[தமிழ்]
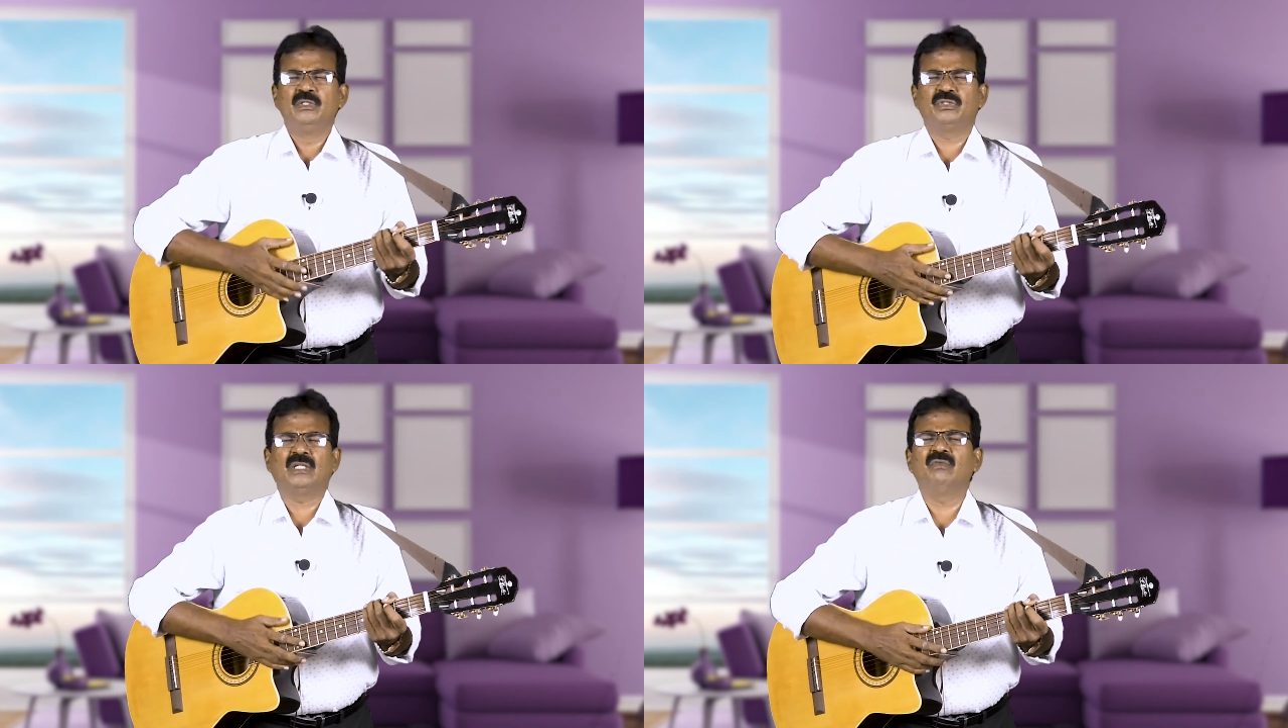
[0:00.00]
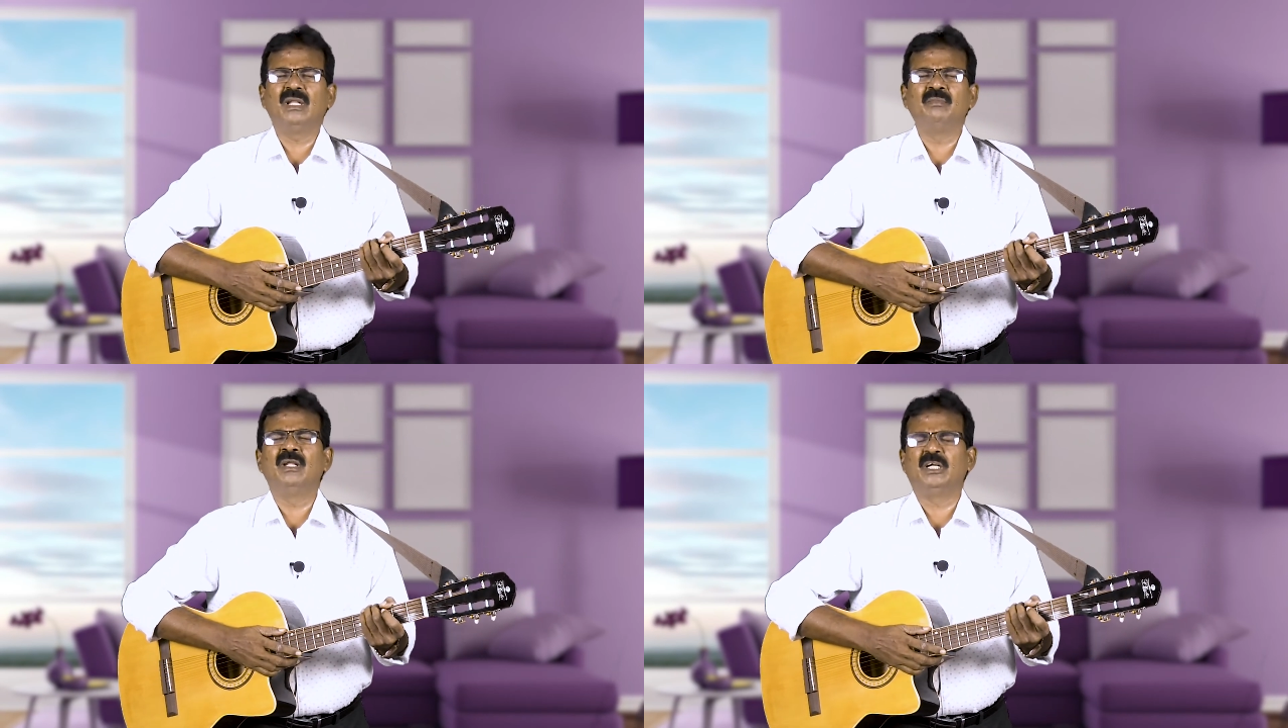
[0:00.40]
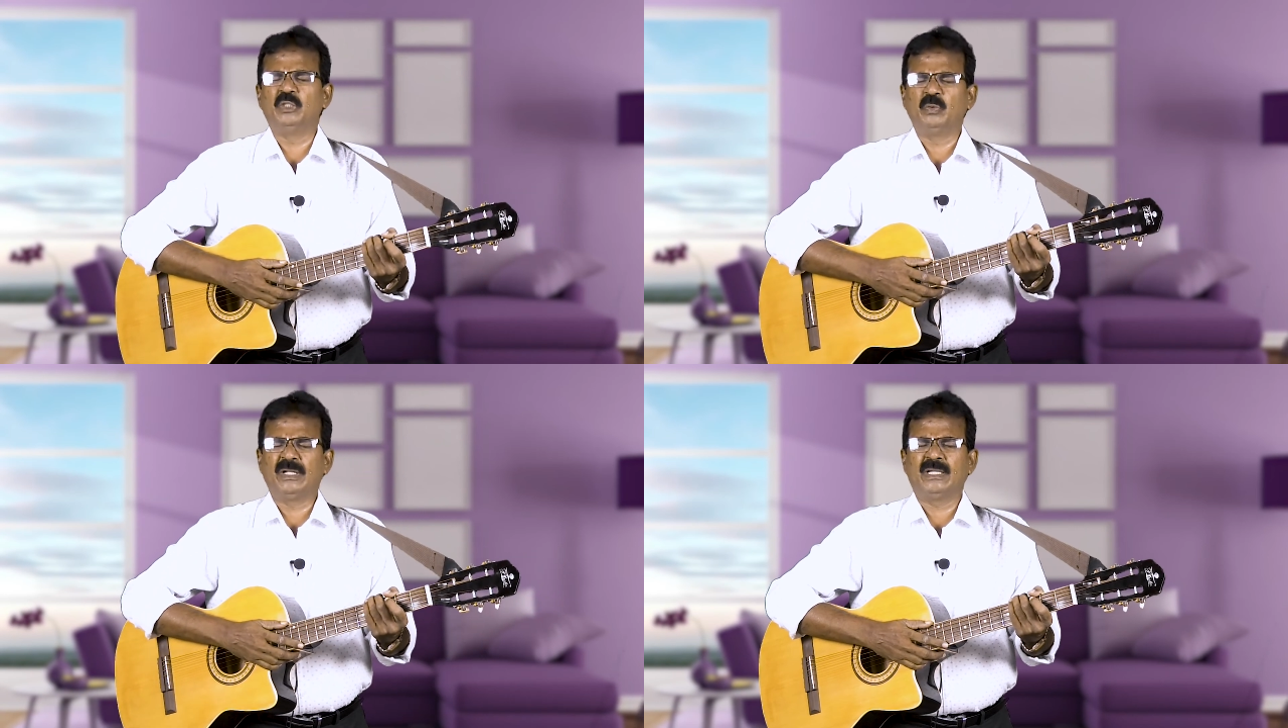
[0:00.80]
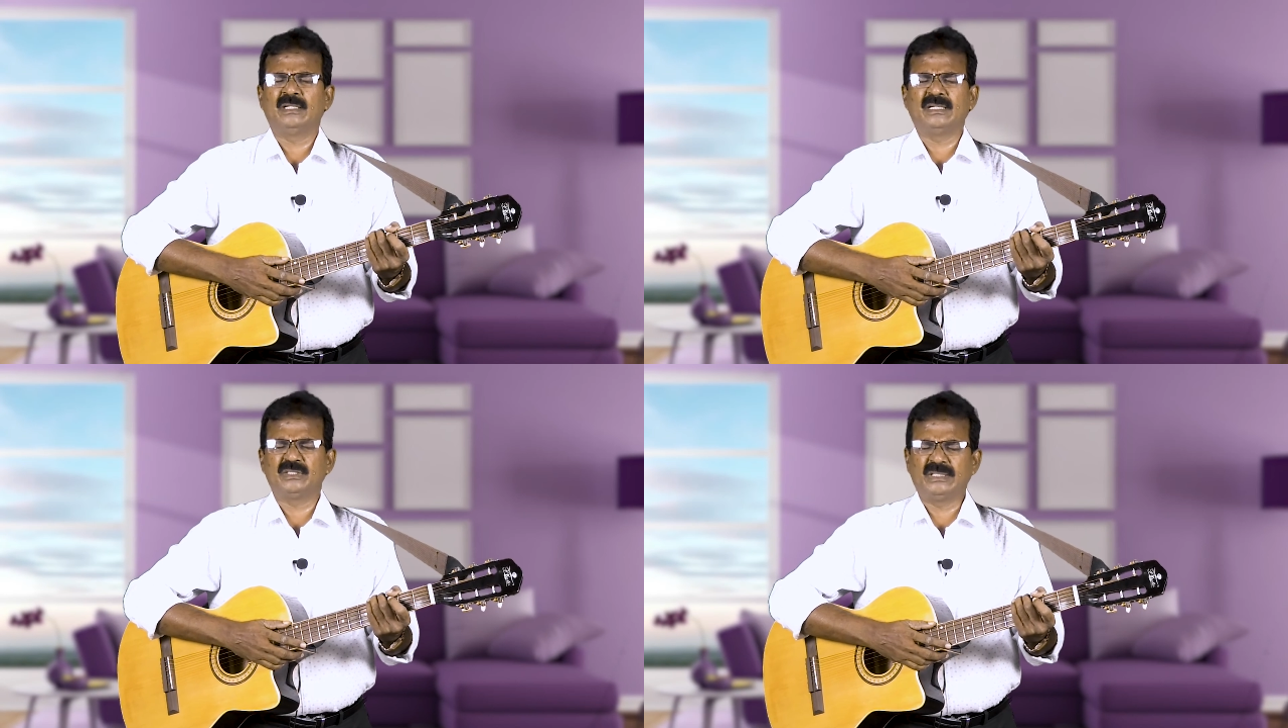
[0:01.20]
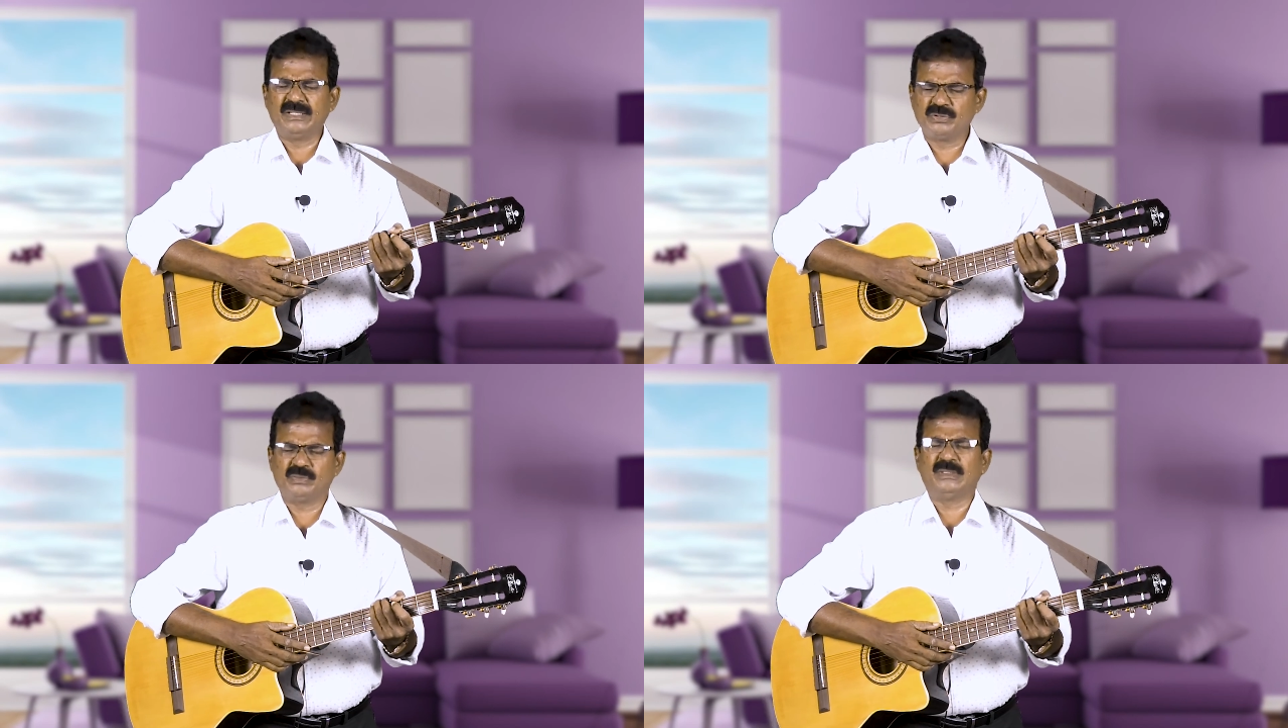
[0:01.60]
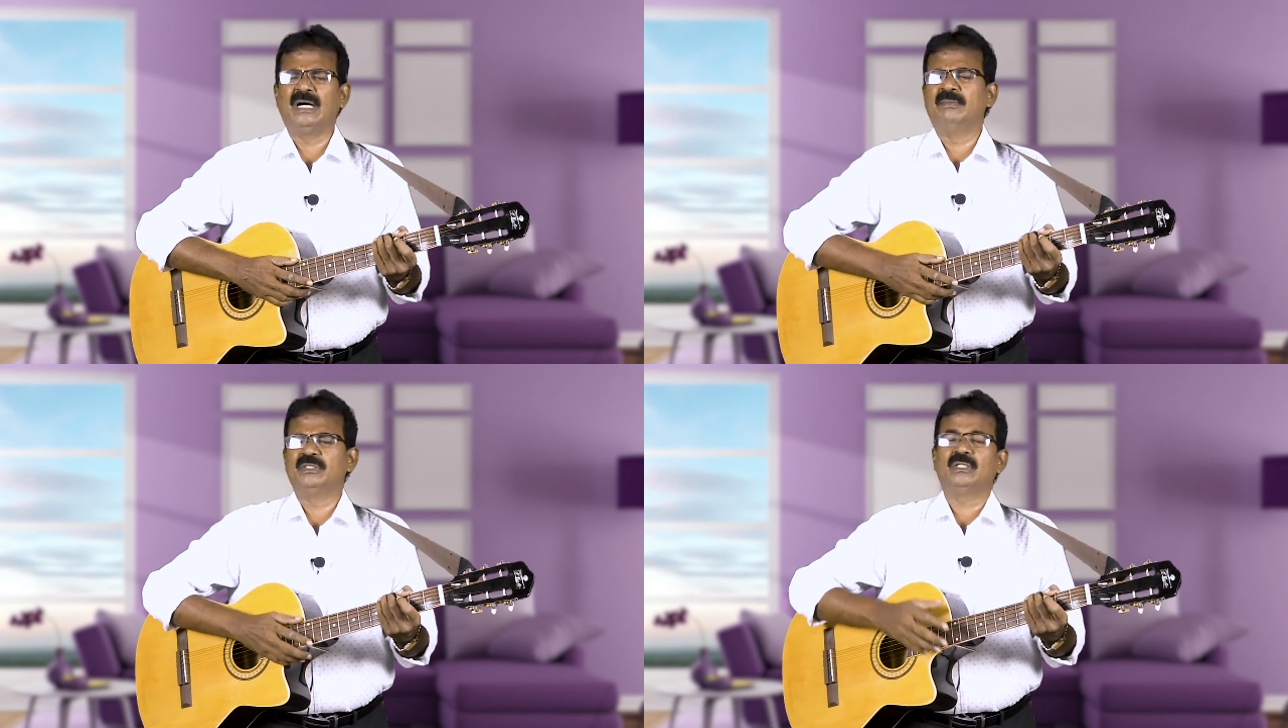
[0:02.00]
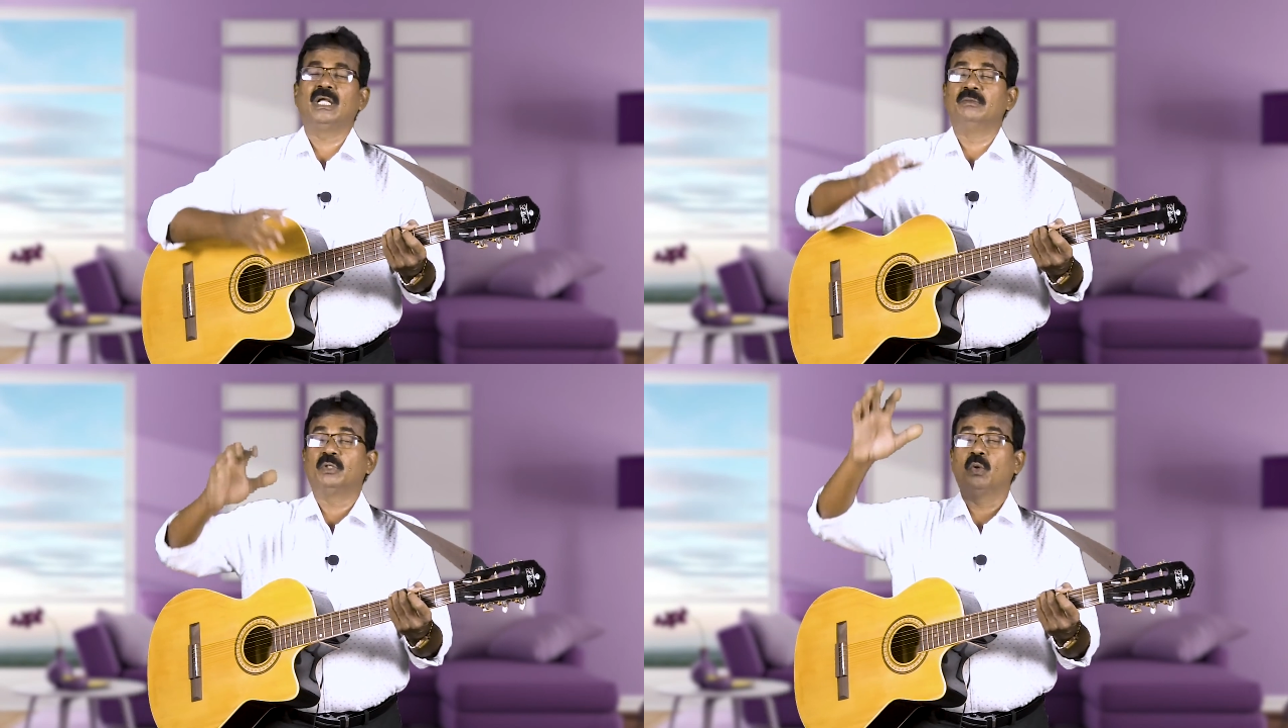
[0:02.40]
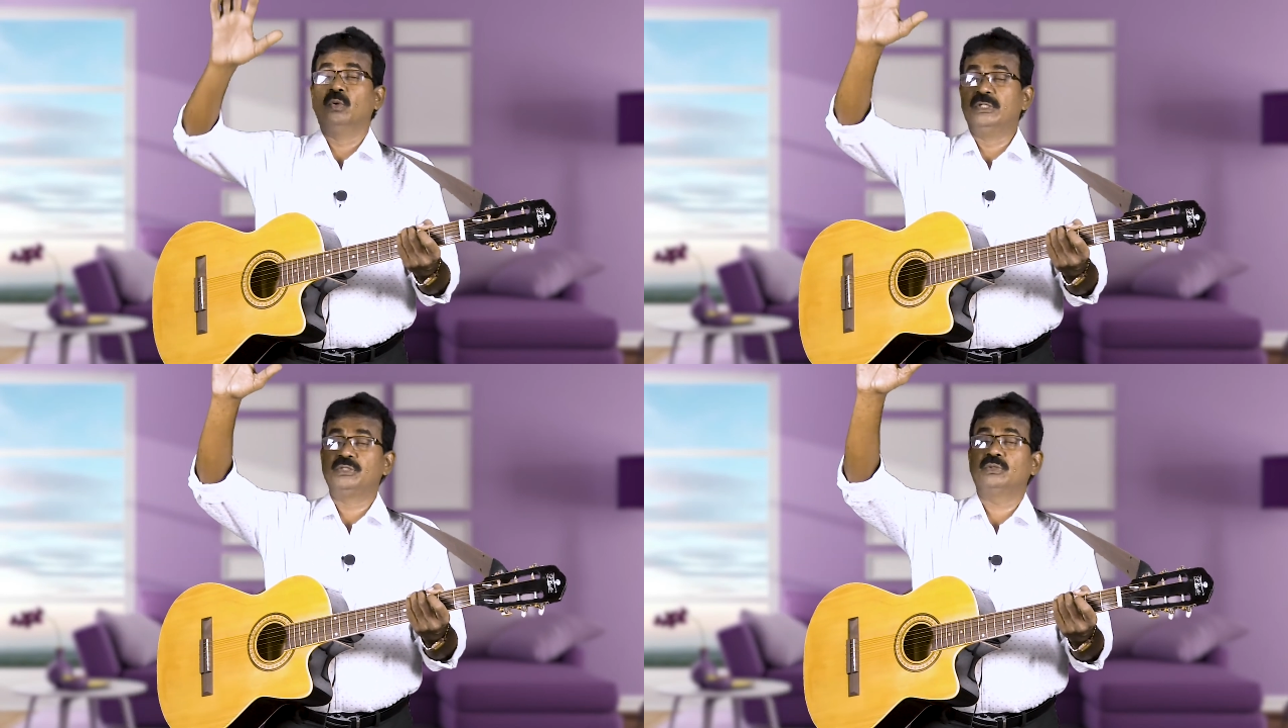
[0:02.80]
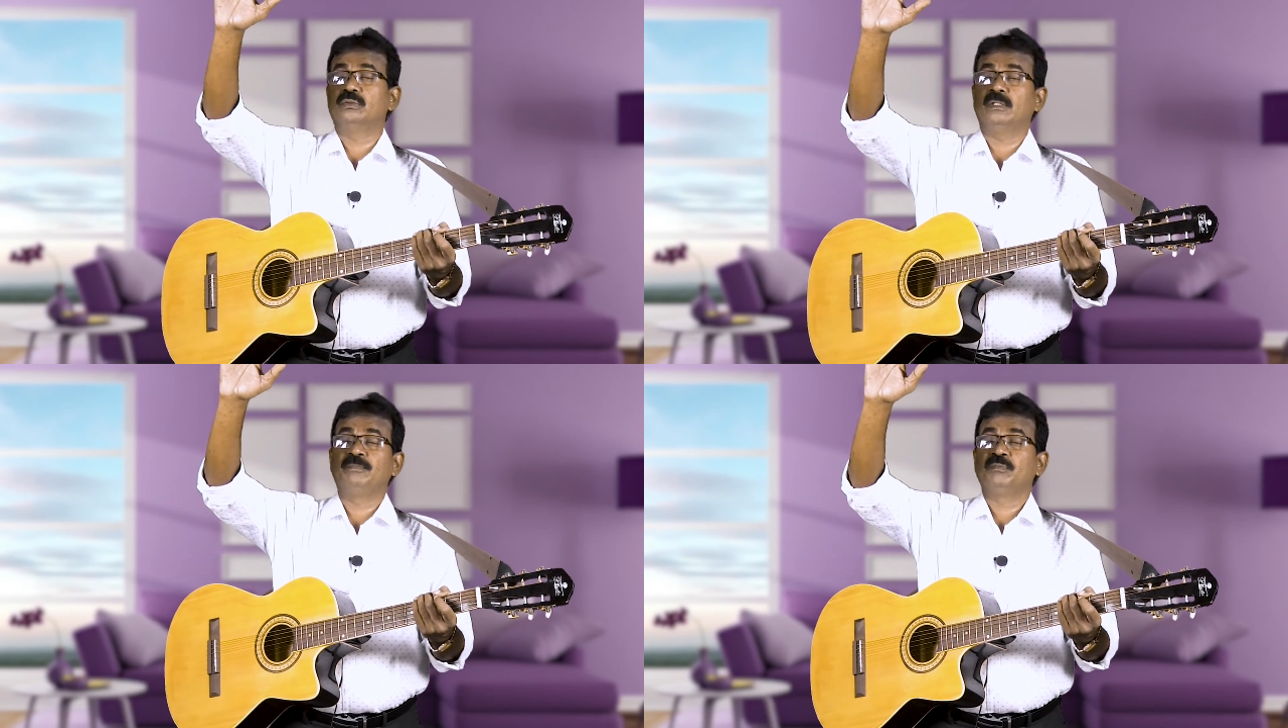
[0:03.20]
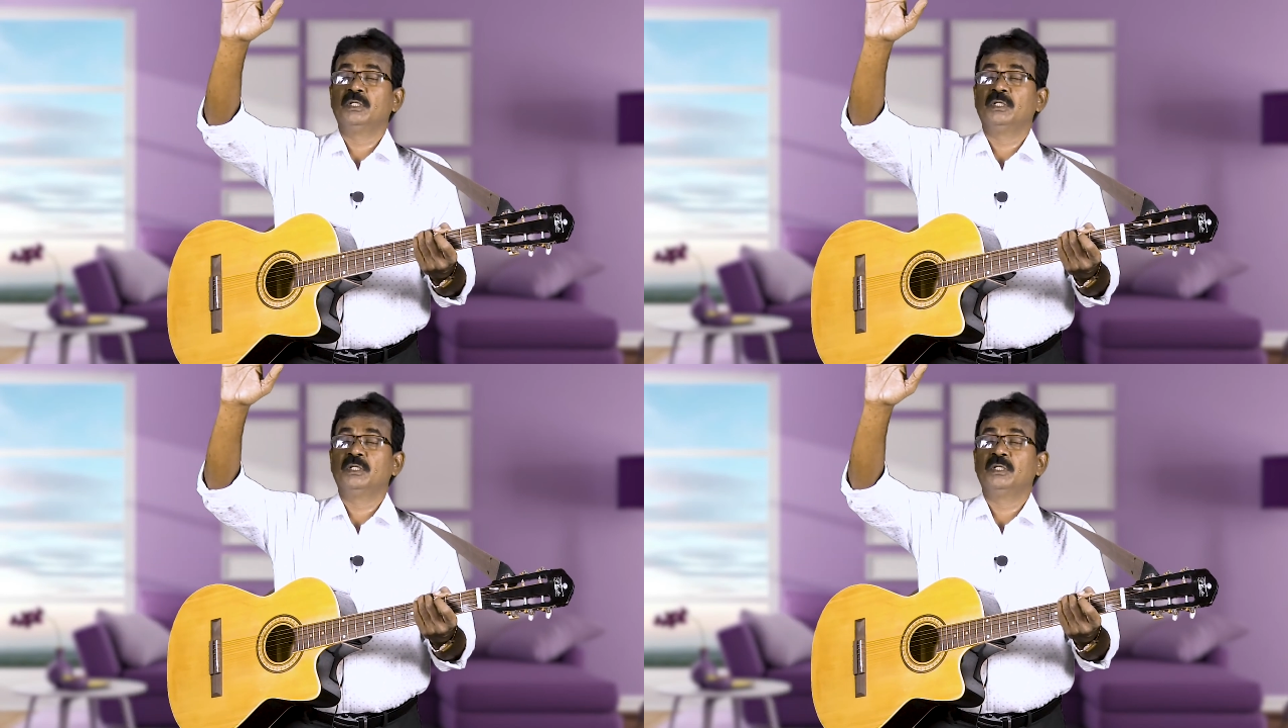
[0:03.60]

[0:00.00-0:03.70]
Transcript: சர்வலமில் ஆண்டவரே ரட்சகிரேசு நாமத்தினால் கோடி ஸ்தோத்திரம்